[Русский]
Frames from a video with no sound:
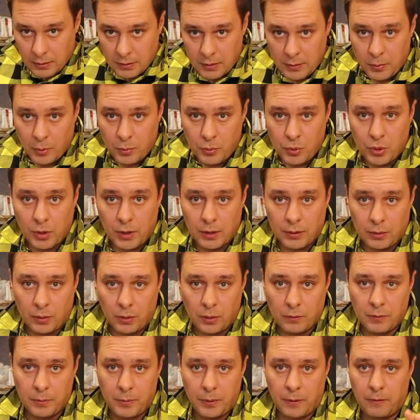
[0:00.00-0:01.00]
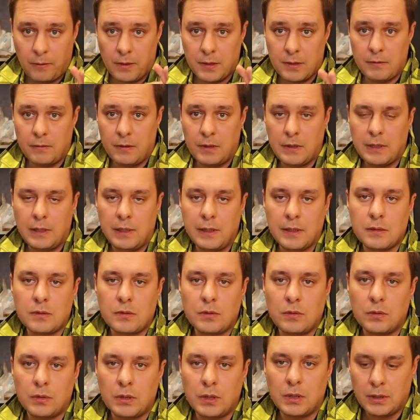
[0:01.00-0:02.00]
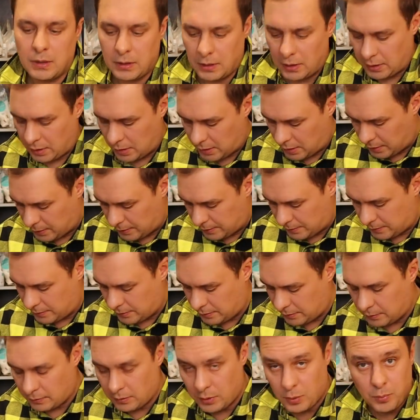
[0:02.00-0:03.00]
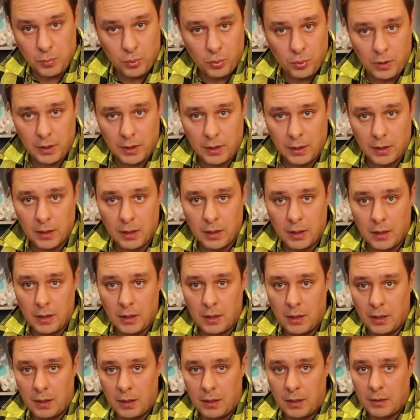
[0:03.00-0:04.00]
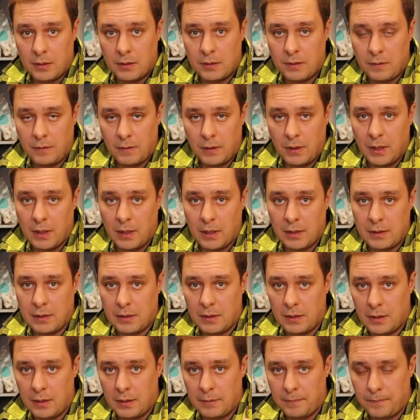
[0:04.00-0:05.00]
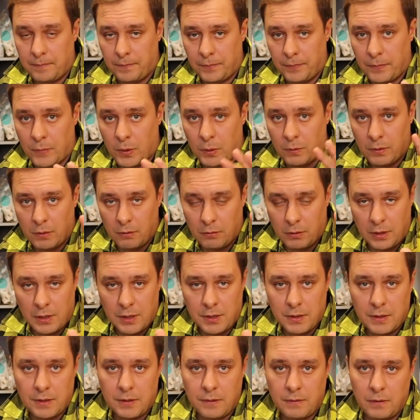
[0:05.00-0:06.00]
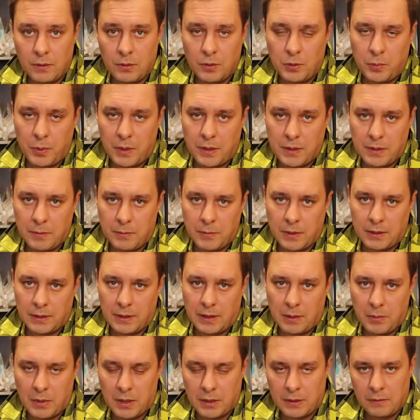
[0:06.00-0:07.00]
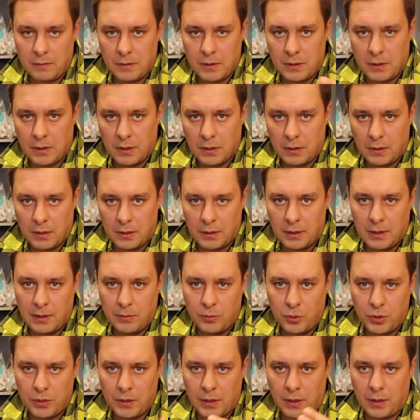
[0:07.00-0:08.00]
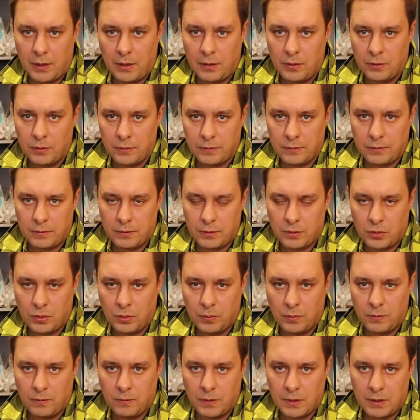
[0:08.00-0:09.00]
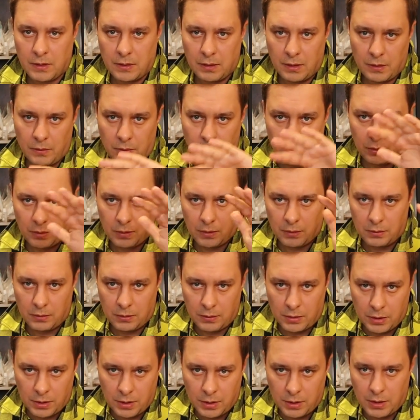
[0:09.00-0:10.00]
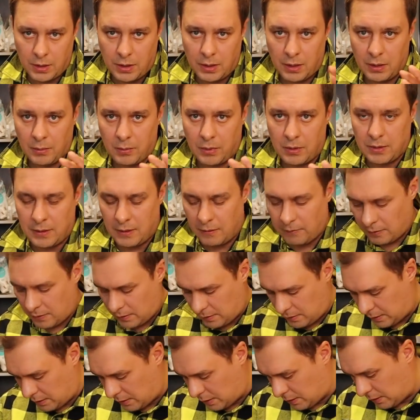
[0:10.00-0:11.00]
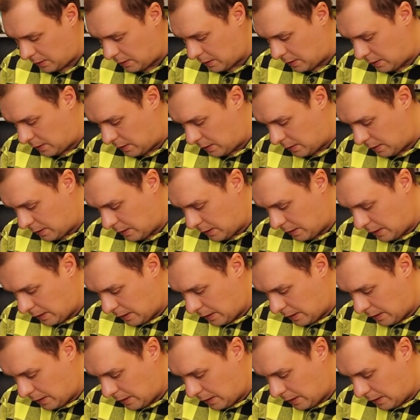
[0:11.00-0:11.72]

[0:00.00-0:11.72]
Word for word: с помощью которого вы привязываете леску к э, шпуле, сдвигался, ну вы его должны сдвинуть перед тем, как наматывать, как к одному из краев, чтобы у вас какой-то шишки не образовалось и так далее.